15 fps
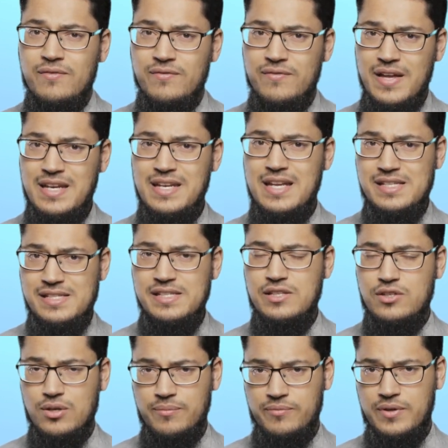Wenn der
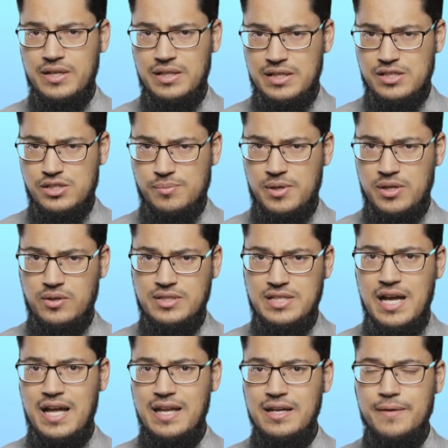Sieg kommt von Allah subhanahu wa
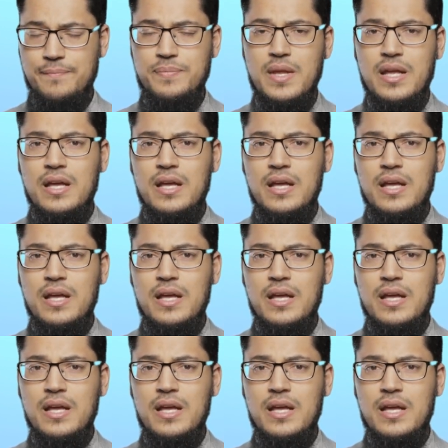ta'ala